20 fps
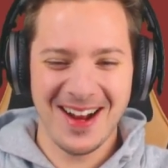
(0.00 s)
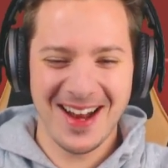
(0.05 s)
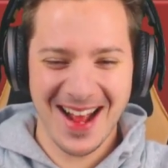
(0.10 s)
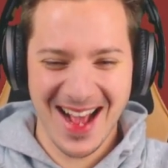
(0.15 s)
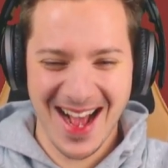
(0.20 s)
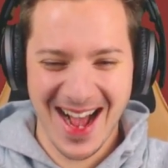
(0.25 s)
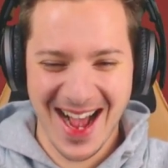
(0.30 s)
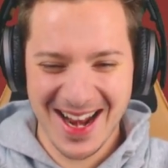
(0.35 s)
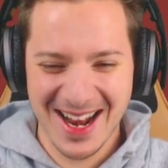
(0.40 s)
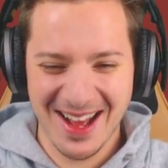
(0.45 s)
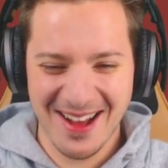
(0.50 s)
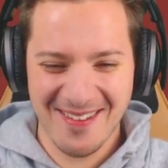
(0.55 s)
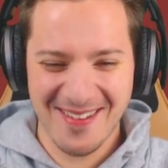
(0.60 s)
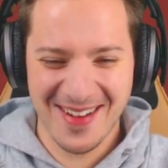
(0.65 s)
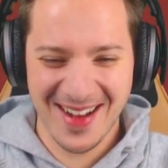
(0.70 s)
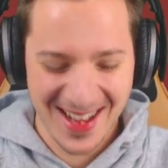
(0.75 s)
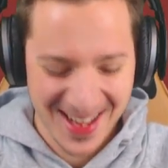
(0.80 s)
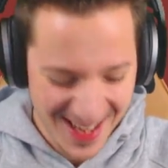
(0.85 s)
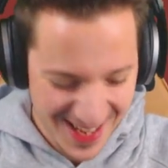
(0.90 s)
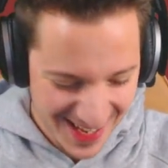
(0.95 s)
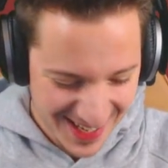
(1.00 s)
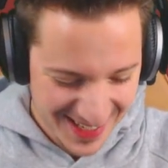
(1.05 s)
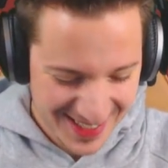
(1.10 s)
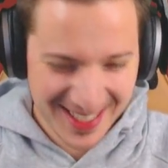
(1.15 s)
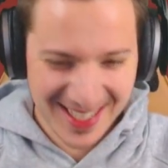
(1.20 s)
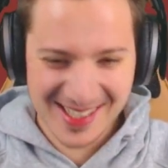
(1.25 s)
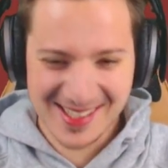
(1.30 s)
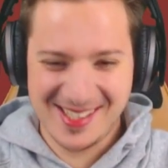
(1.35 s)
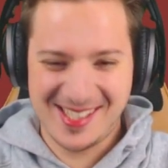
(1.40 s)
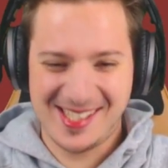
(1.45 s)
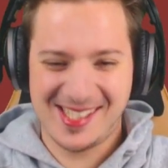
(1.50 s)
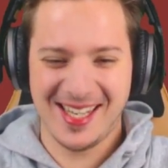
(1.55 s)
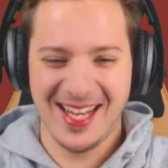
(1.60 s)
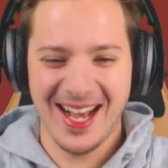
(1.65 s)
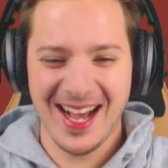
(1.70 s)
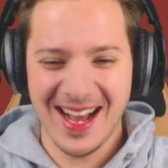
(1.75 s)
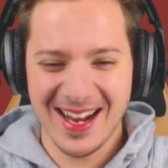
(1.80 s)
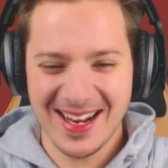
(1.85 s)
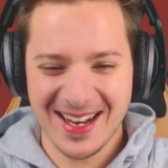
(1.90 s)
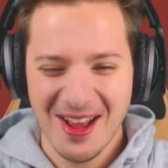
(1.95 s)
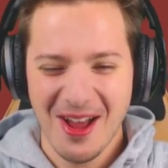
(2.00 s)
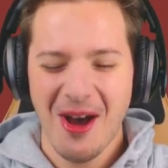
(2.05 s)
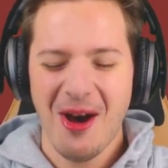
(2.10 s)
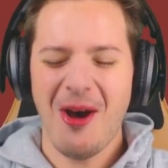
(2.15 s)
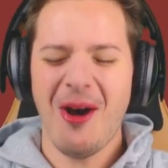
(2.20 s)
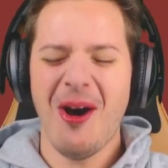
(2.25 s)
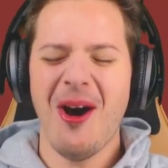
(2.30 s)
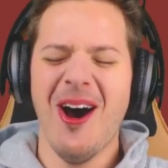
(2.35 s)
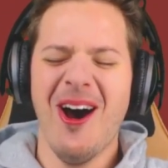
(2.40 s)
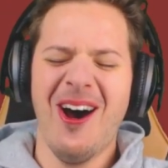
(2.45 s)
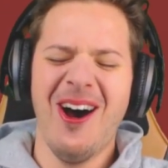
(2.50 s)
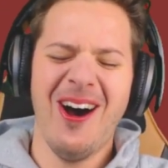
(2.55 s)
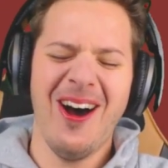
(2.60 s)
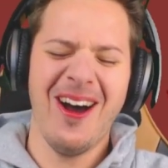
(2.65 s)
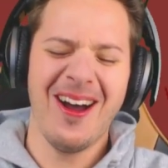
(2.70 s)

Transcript: Boah, der hat aber richtig an. Oh!